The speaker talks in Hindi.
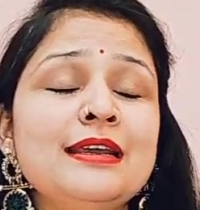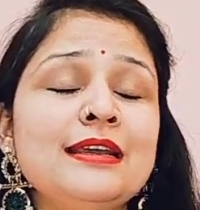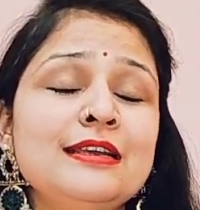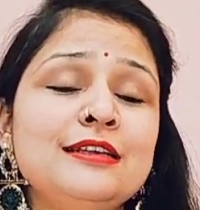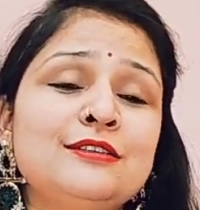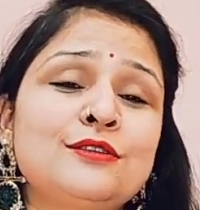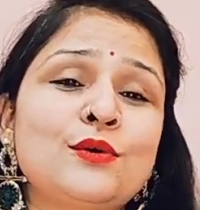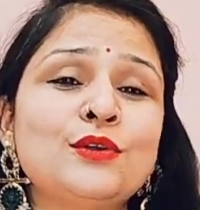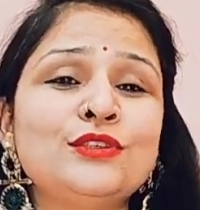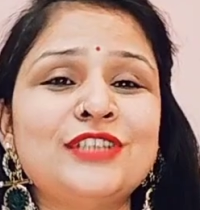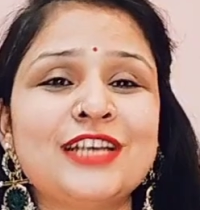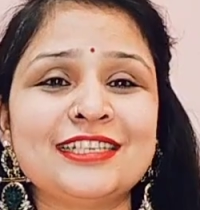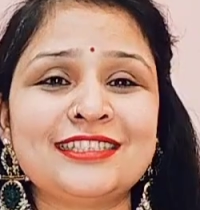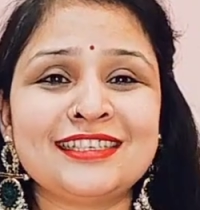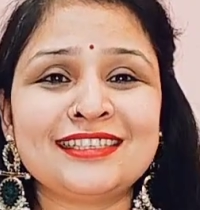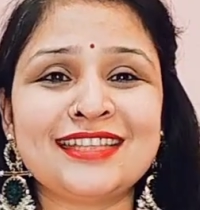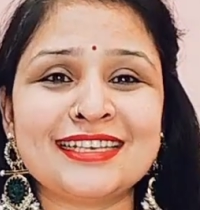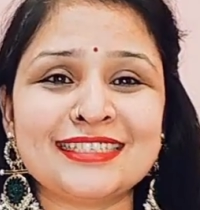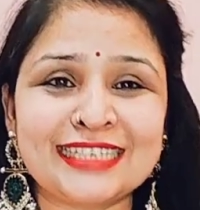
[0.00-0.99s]
इसको
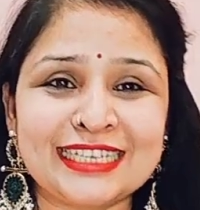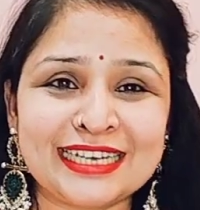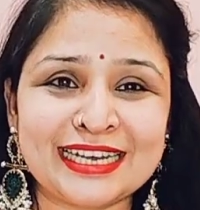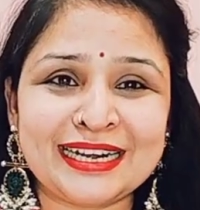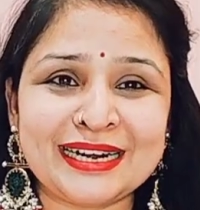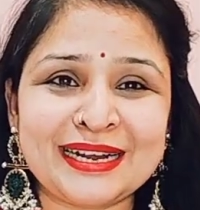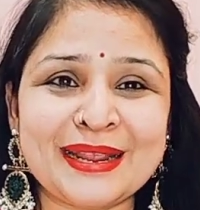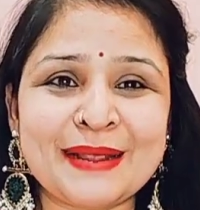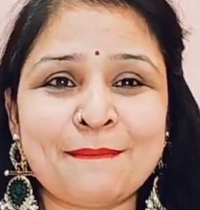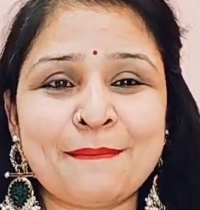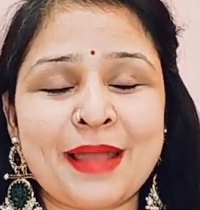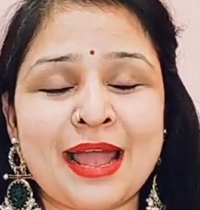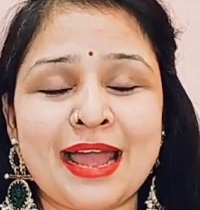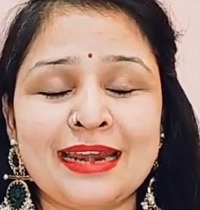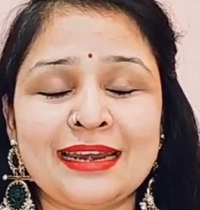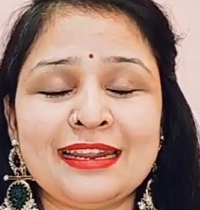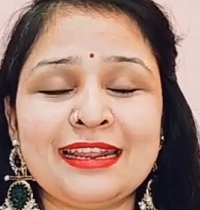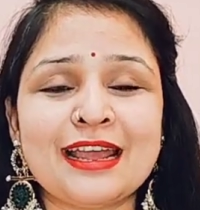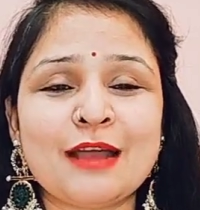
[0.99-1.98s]
जैसे तैसे करके
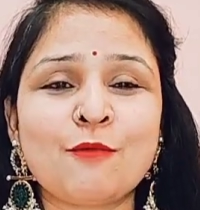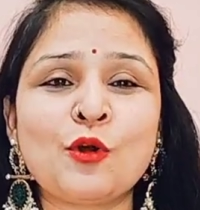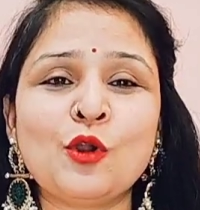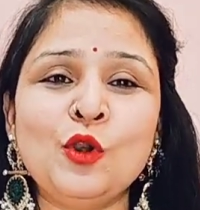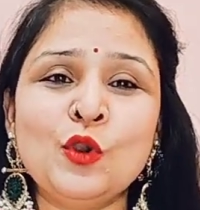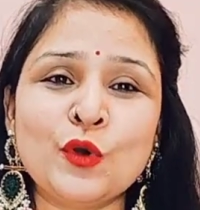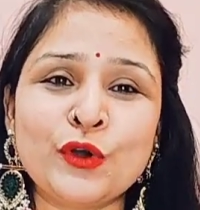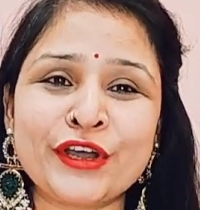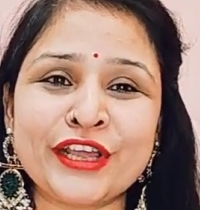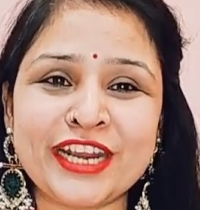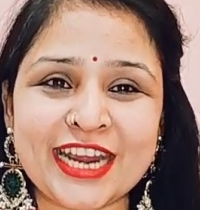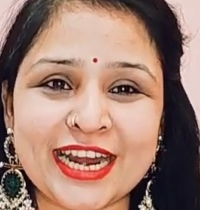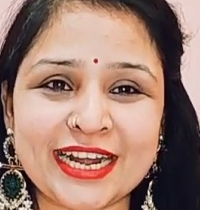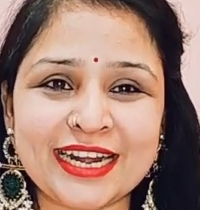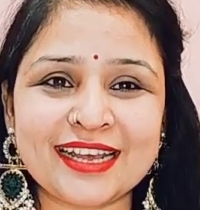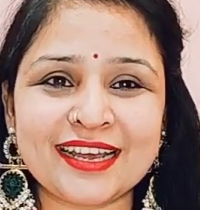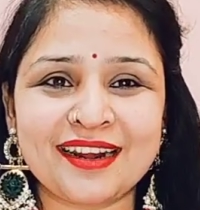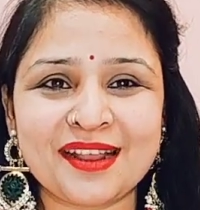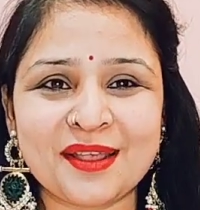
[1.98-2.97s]
पहन के आपको लुक
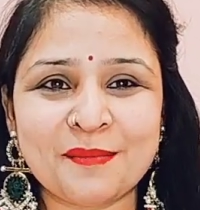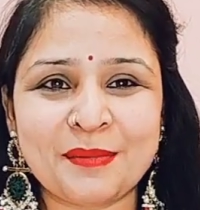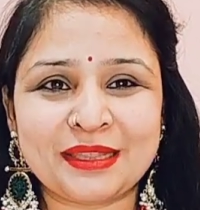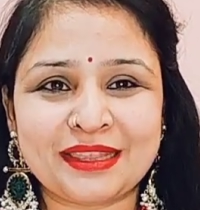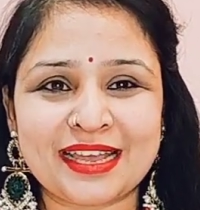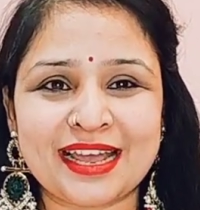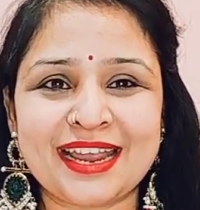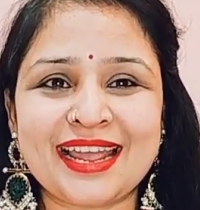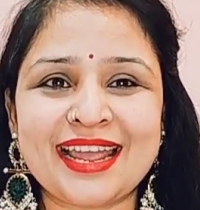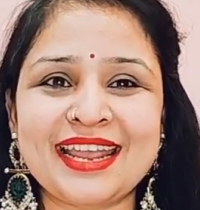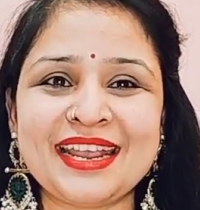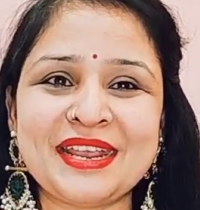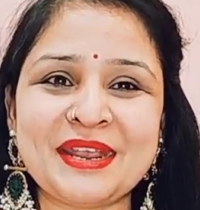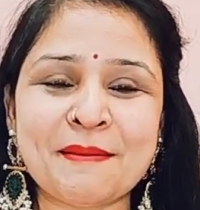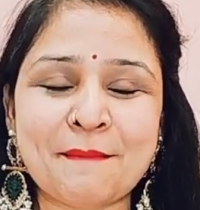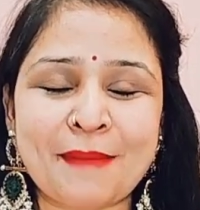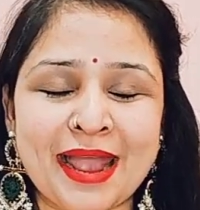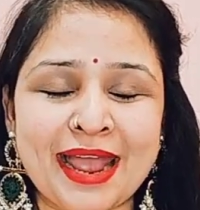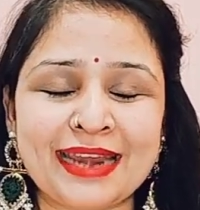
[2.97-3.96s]
क्रिएट करके बताया है कि
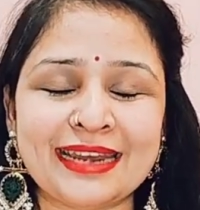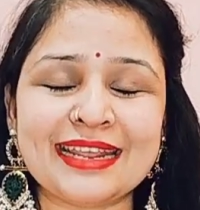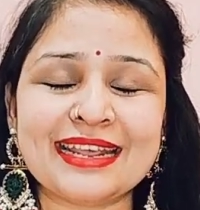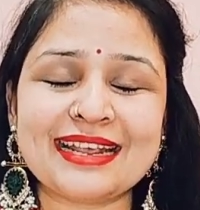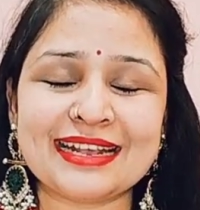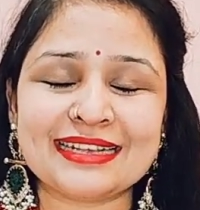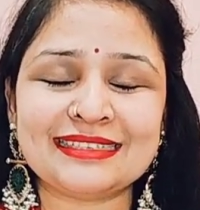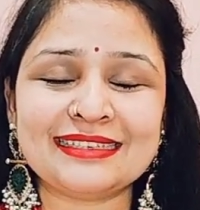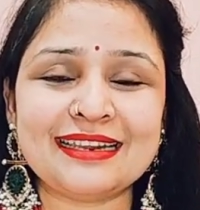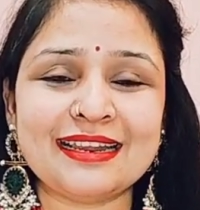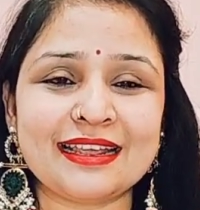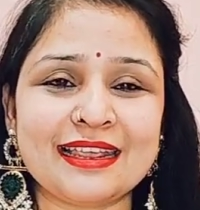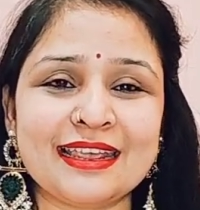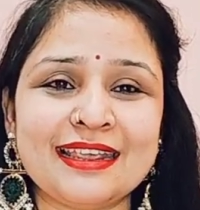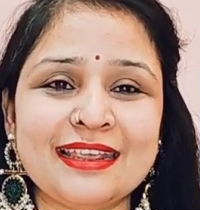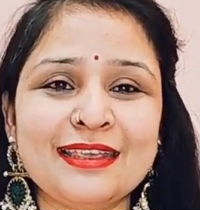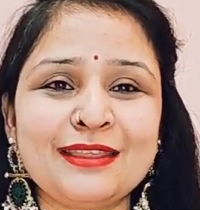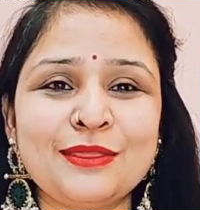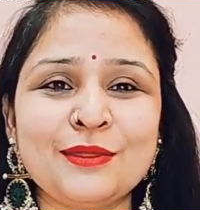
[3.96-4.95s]
ये पहन के कैसी
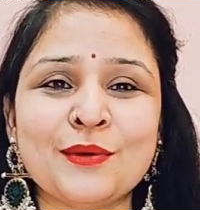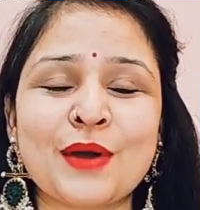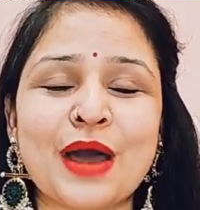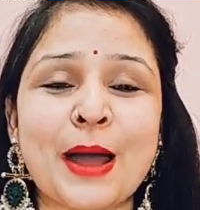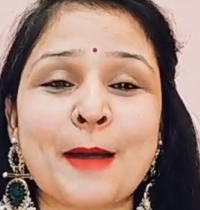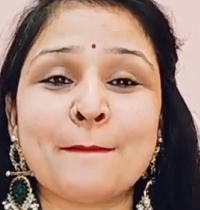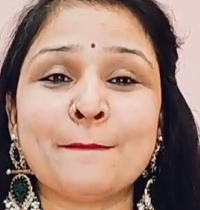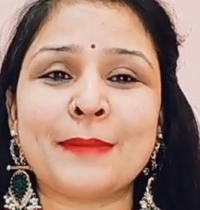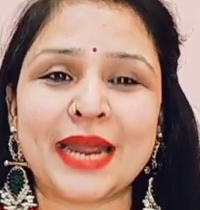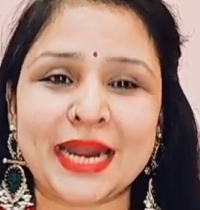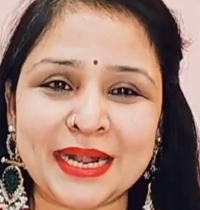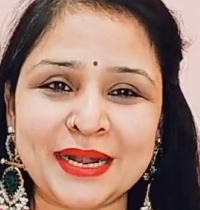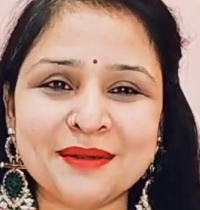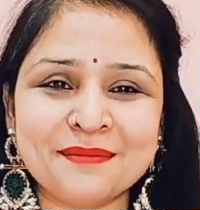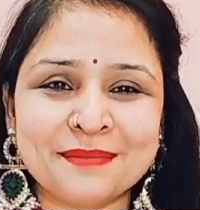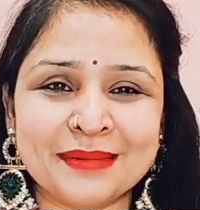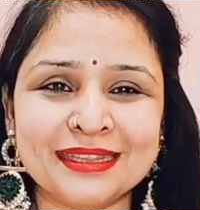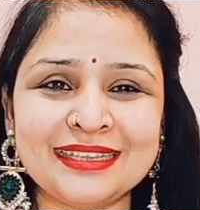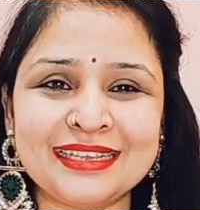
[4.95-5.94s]
लगेगी तो आप माइंड
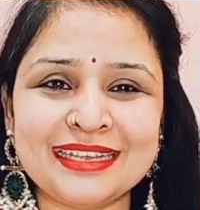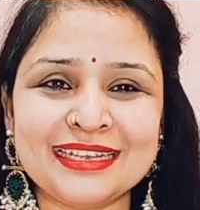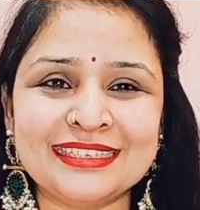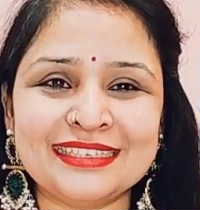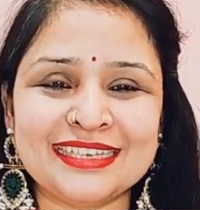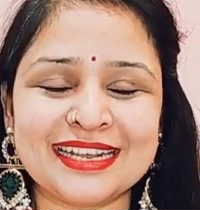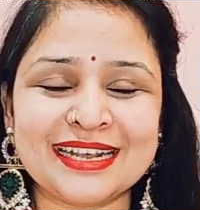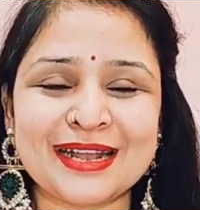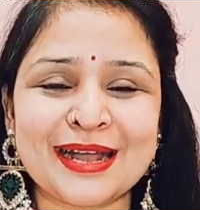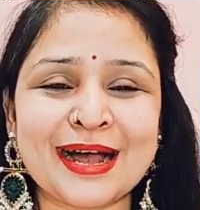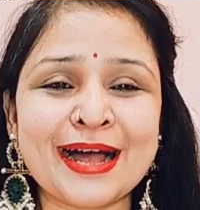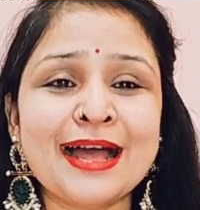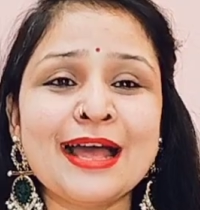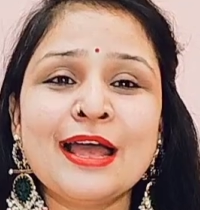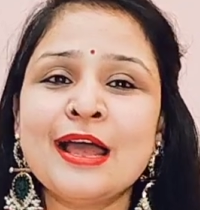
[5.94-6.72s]
मत कीजिएगा